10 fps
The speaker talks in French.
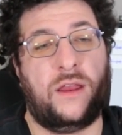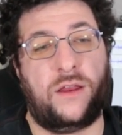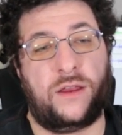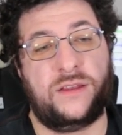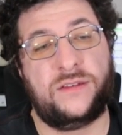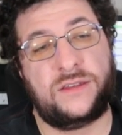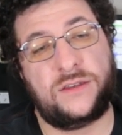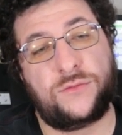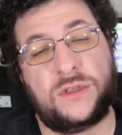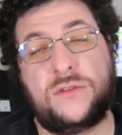Euh,
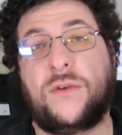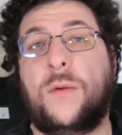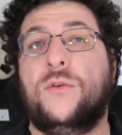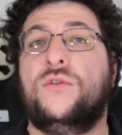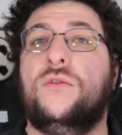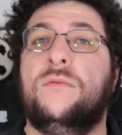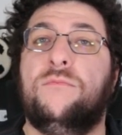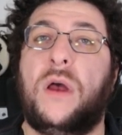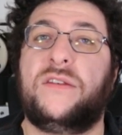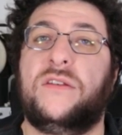ici, on est vraiment sur une
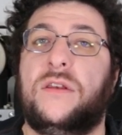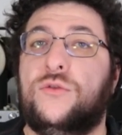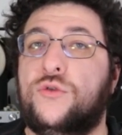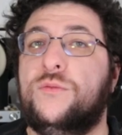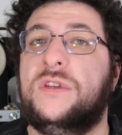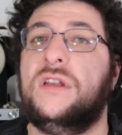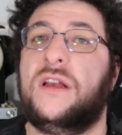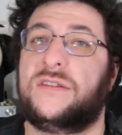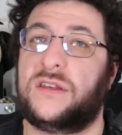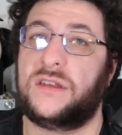basse assez subtile,
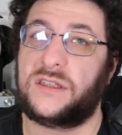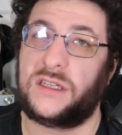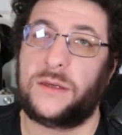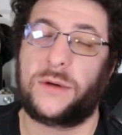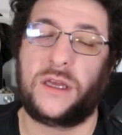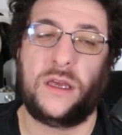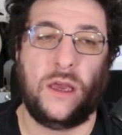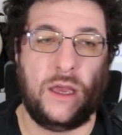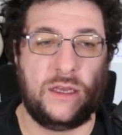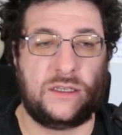assez équilibrée,
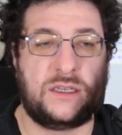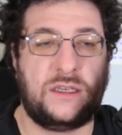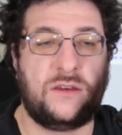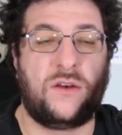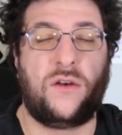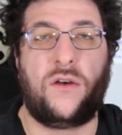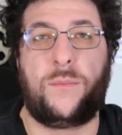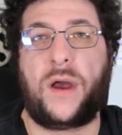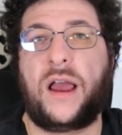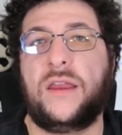qui, euh,
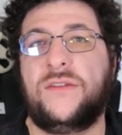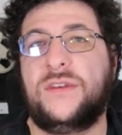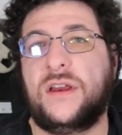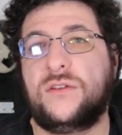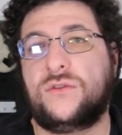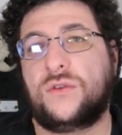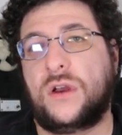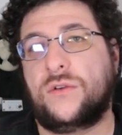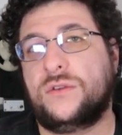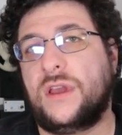pareil, vient
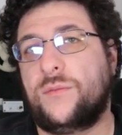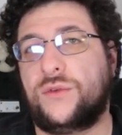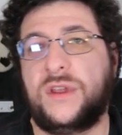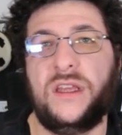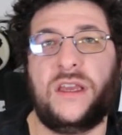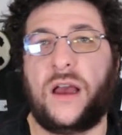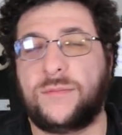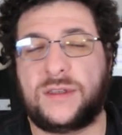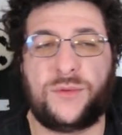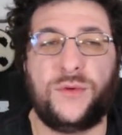sur un côté un peu délicat, un
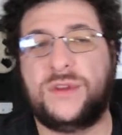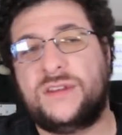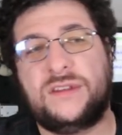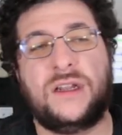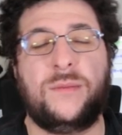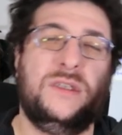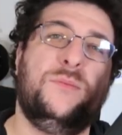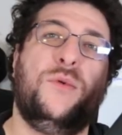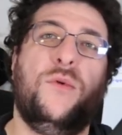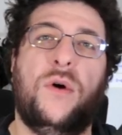petit peu des styles un
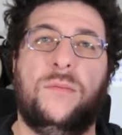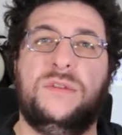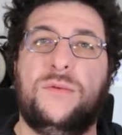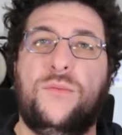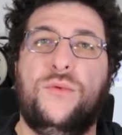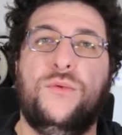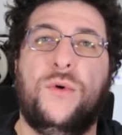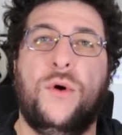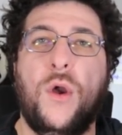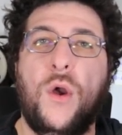petit peu, un petit peu plus